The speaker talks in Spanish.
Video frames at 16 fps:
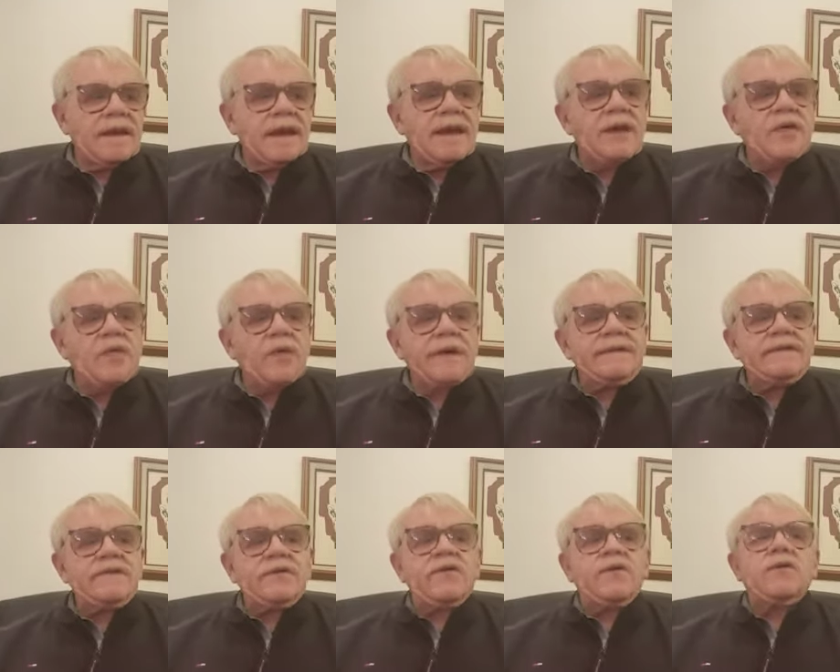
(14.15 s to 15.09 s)

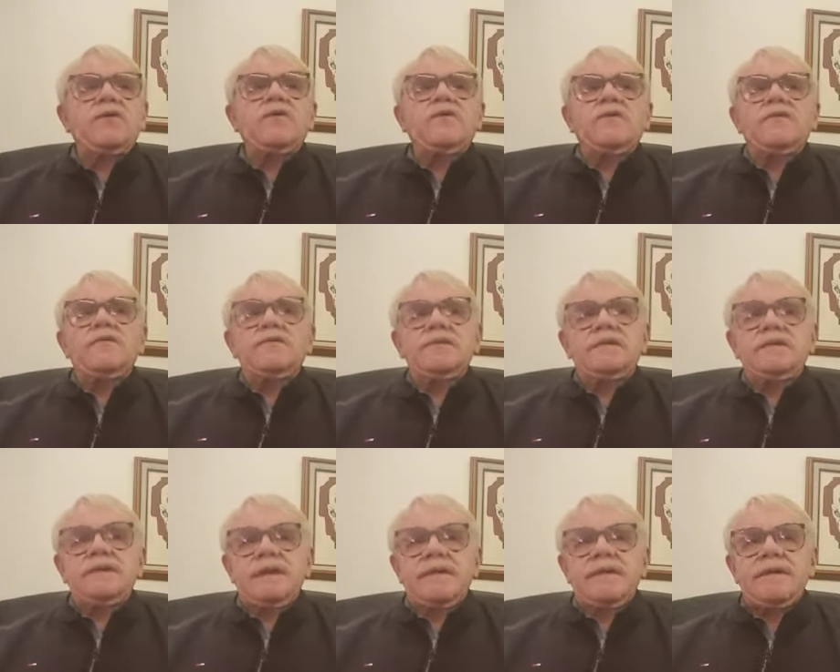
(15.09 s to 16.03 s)
Encuentro
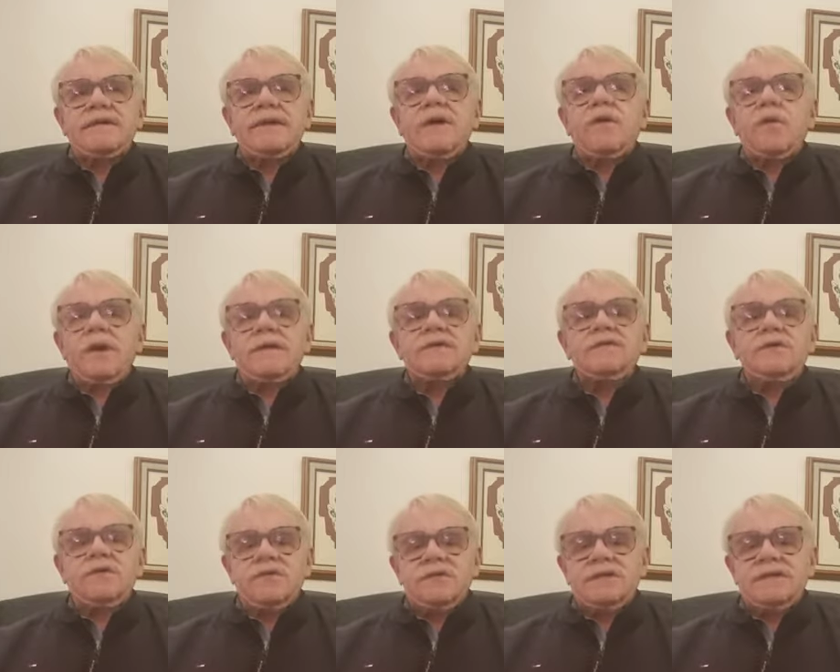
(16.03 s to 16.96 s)
de vez en
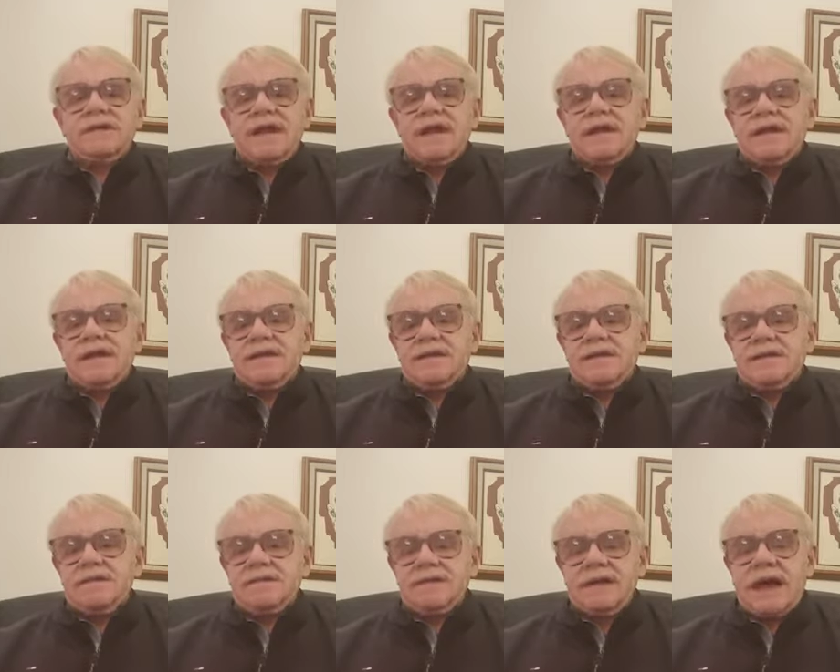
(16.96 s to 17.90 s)
cuando series,
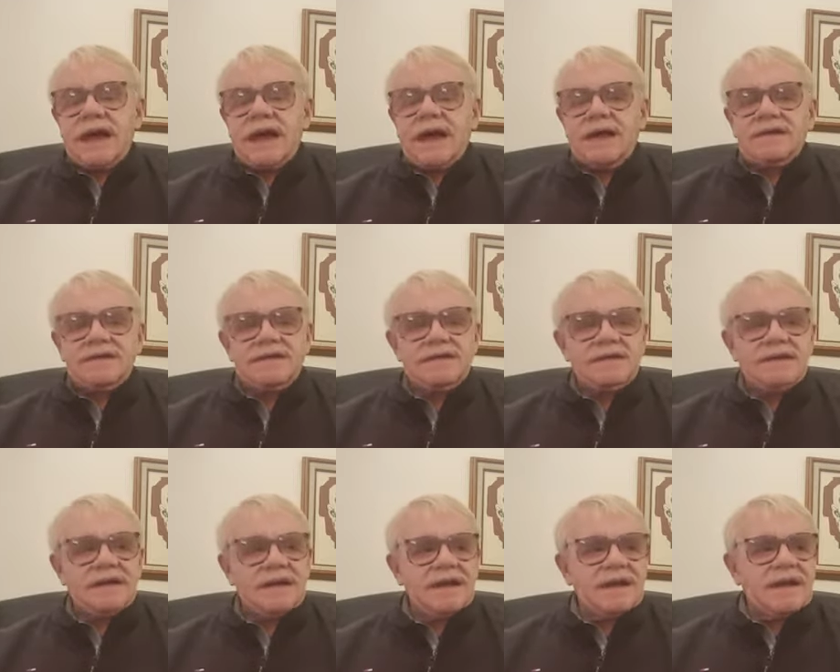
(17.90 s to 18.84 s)

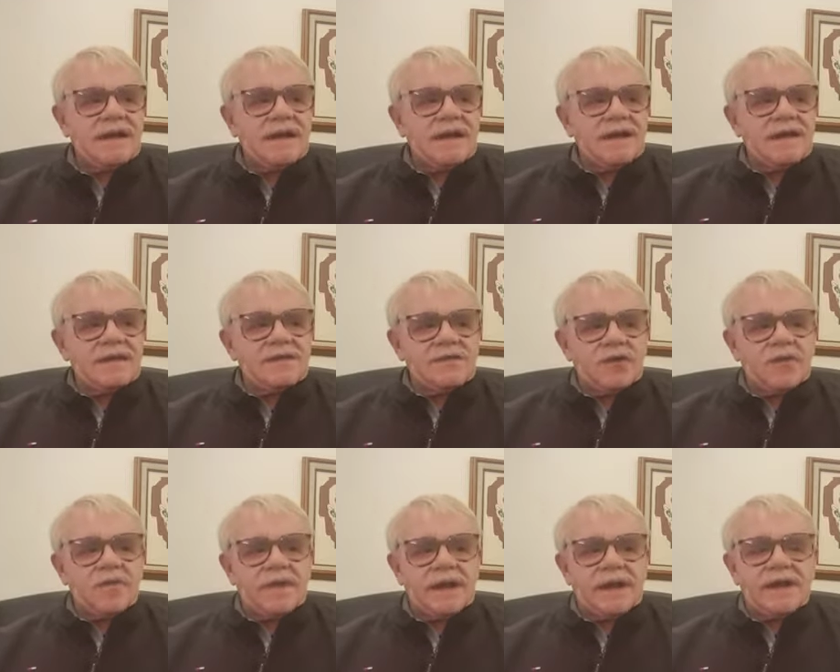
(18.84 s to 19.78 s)
sagas,
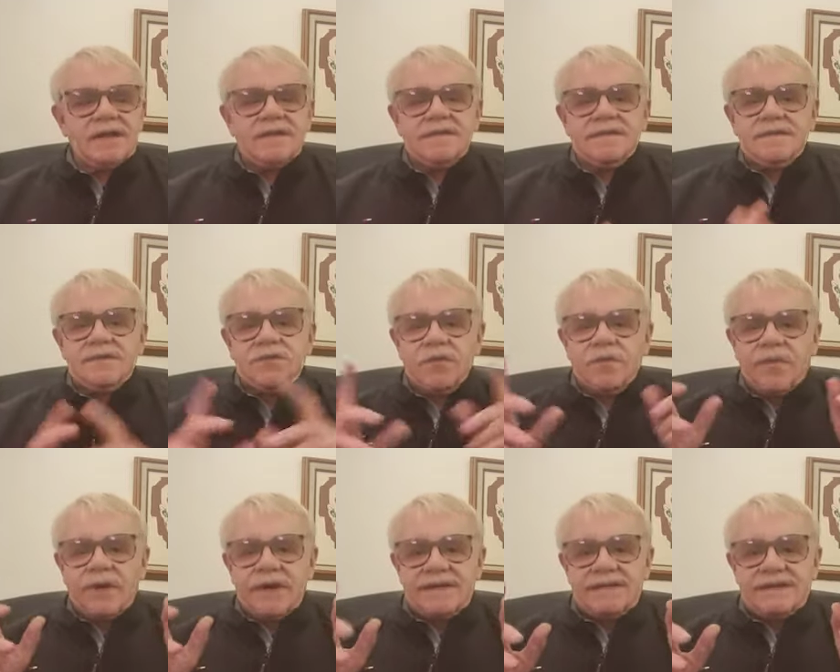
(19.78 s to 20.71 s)
sobre
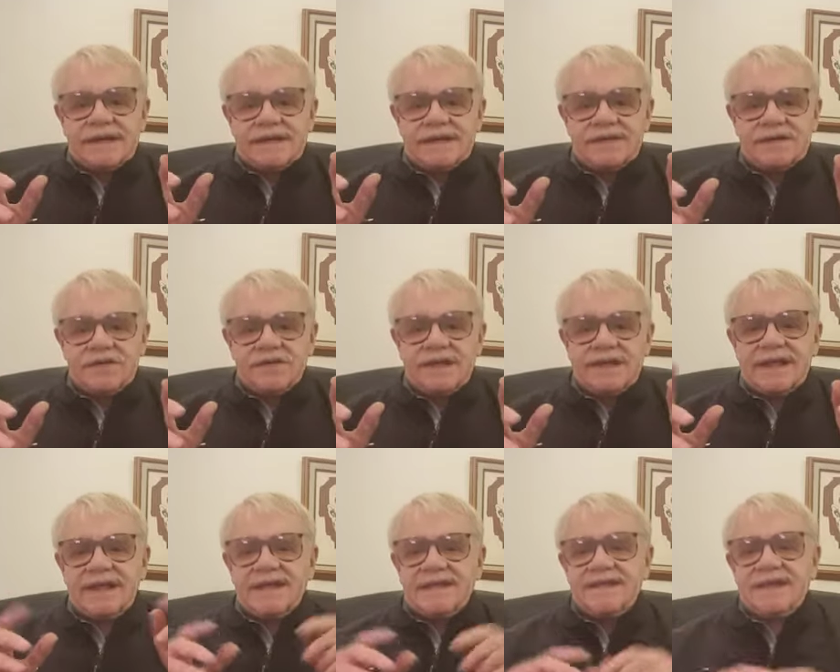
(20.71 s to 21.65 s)
supuestas
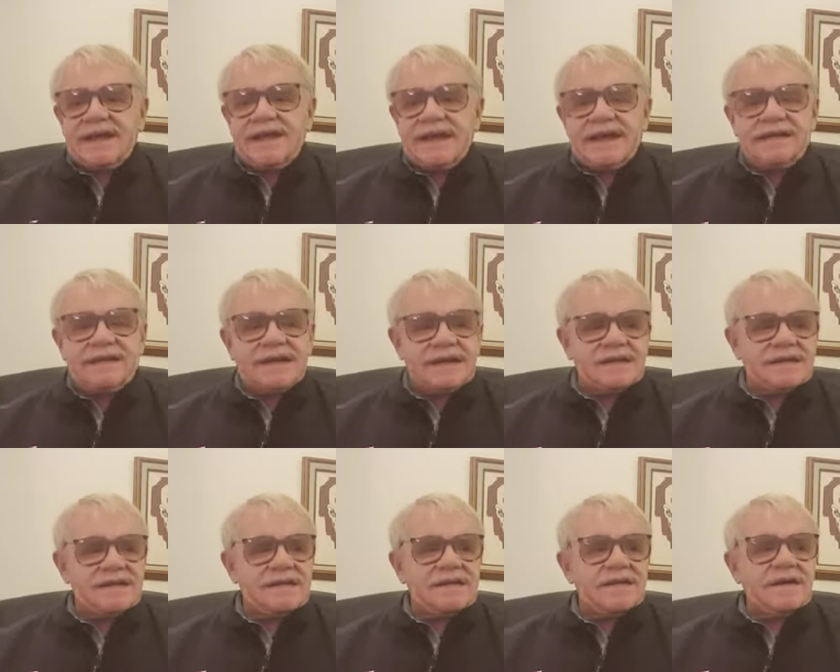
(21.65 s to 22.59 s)
sociedades
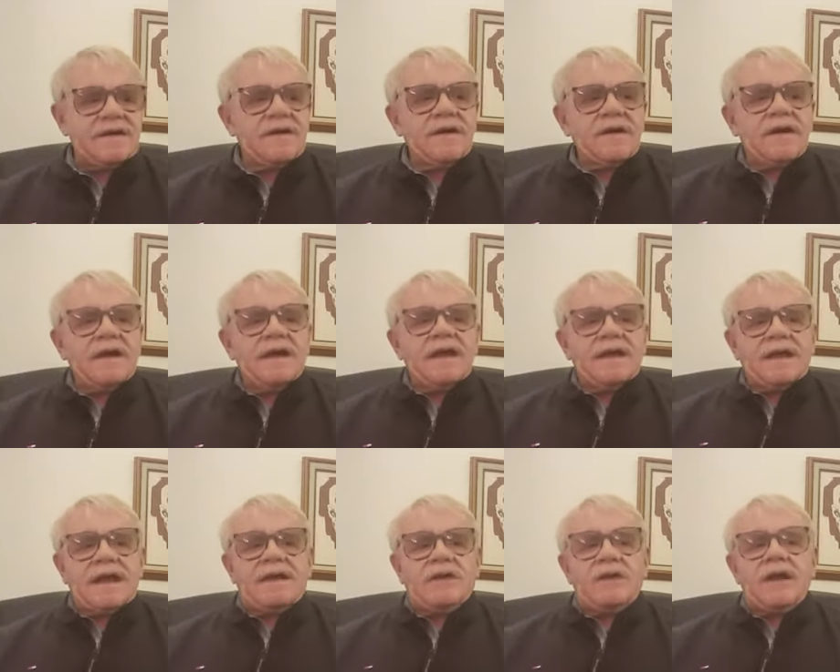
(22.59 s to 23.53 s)
secretas
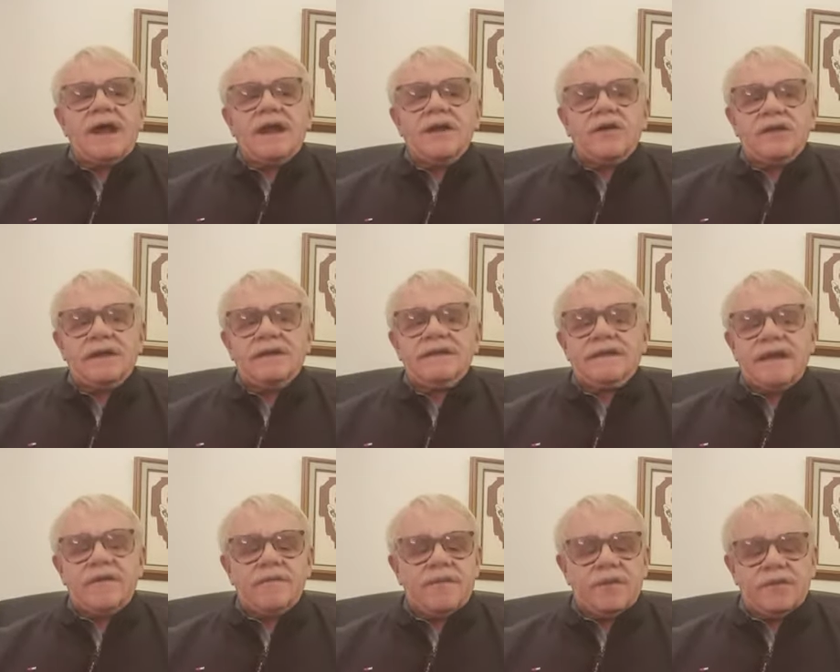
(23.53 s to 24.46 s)
que a lo largo del
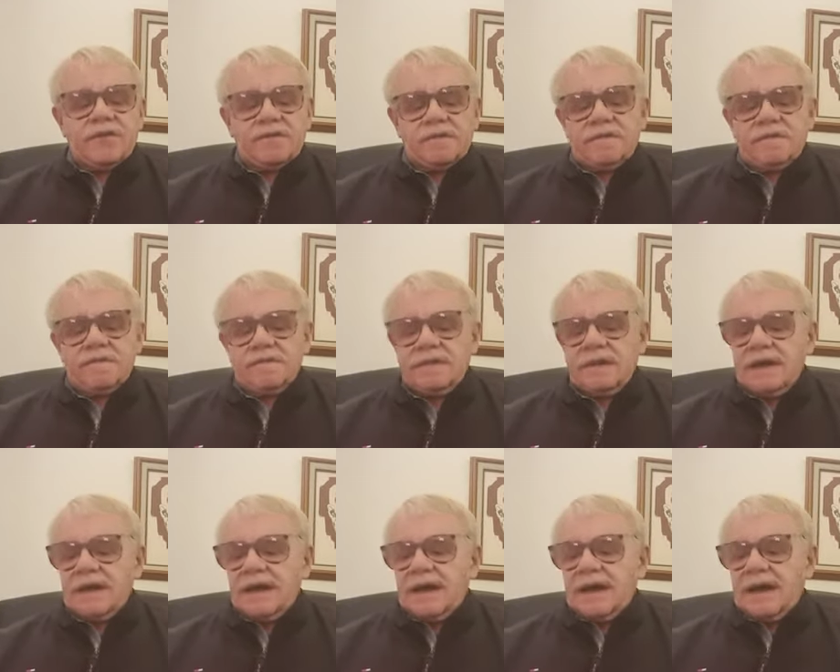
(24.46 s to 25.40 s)
tiempo,
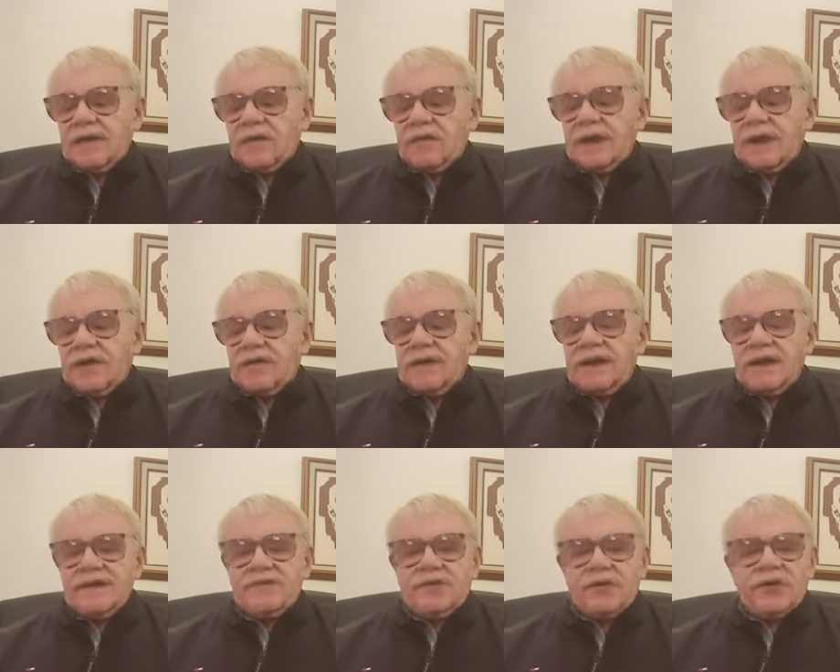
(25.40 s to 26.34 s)
a lo largo de
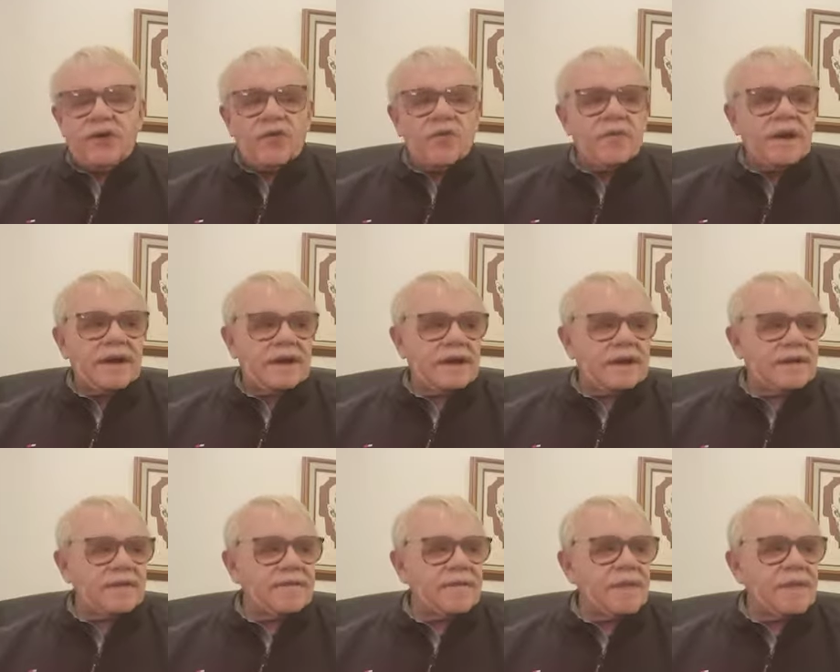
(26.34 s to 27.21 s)
la historia humana,